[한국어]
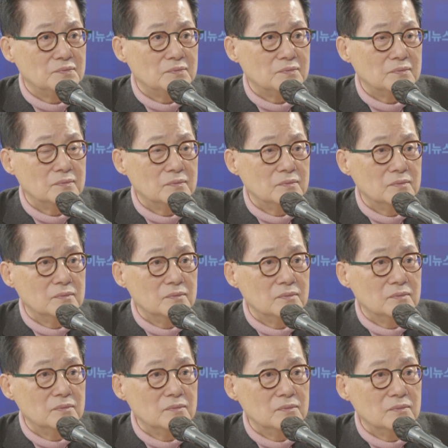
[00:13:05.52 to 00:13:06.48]

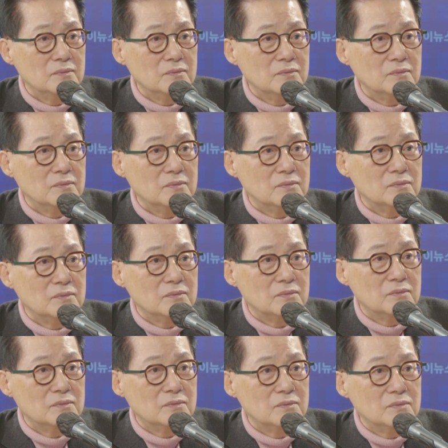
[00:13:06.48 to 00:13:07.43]
전직
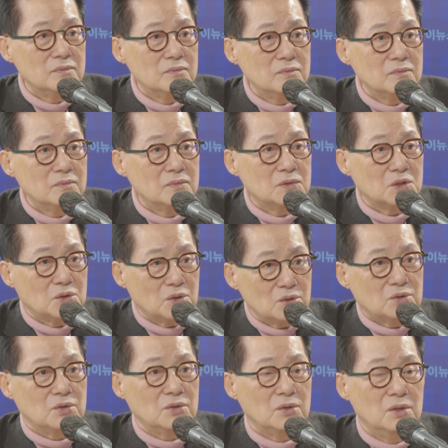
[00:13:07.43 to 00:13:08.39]
국정원장님이시라.
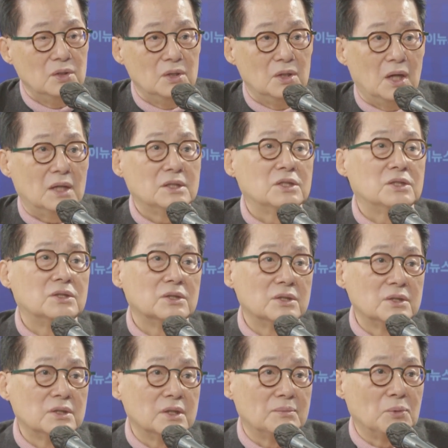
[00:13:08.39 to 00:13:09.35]
그렇죠. 자, 아니
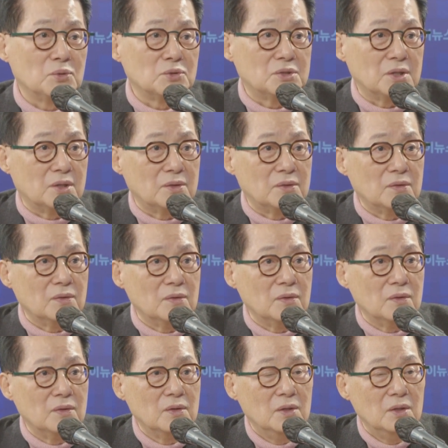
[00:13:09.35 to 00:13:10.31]
그런데 네. 보세요.
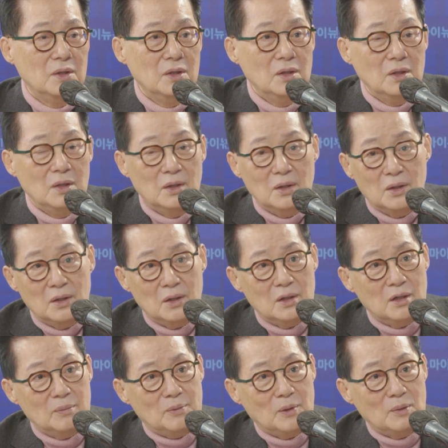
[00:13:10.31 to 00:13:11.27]

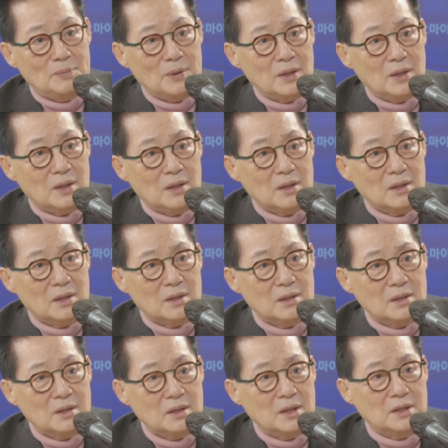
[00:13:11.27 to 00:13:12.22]

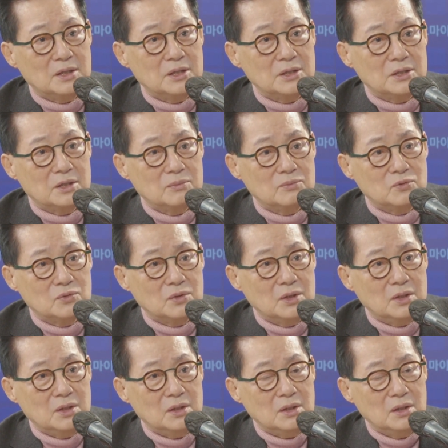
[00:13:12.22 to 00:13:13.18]
허벌판에 있기
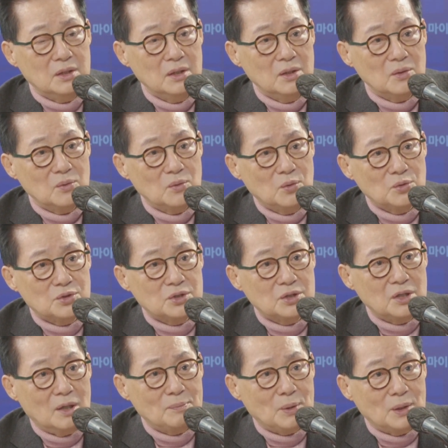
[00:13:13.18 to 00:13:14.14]
때문에 고층
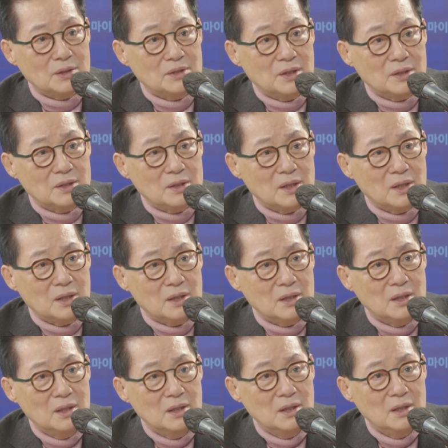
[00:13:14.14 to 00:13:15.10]
아파트에다가
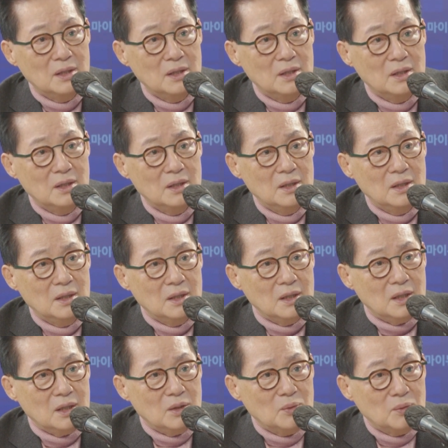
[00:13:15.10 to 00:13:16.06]
네.
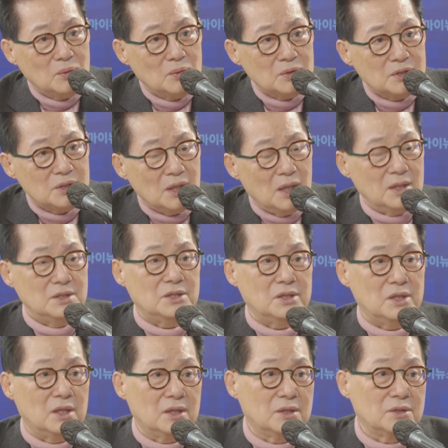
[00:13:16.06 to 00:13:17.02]
해놓은 곳이
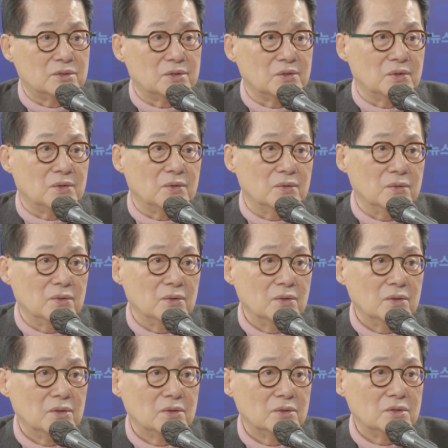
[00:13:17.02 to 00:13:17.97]
안전하겠어요?
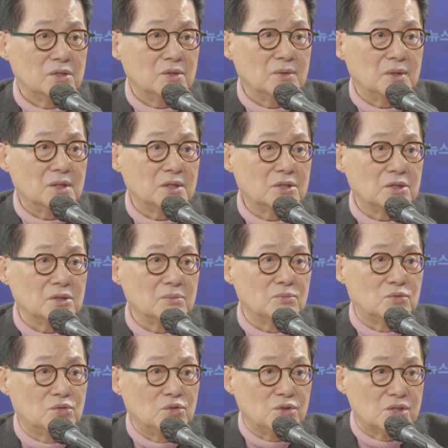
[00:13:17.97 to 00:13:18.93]
네. 청와대처럼
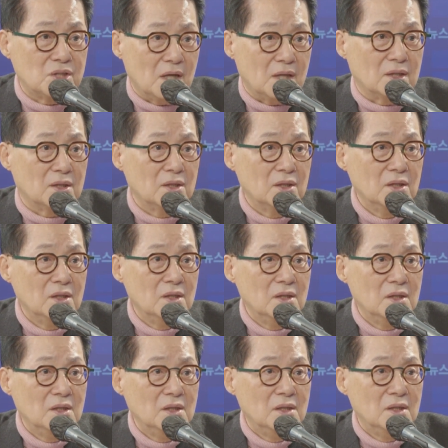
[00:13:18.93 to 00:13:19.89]
뒷산.
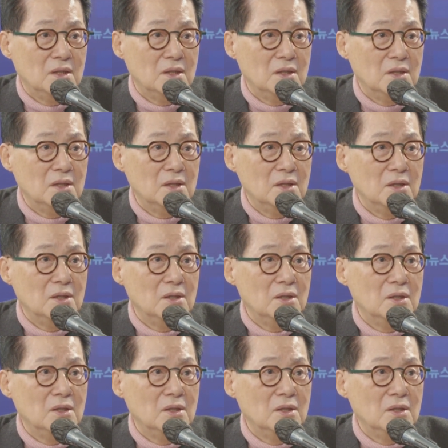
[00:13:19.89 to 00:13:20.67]
그러니까요.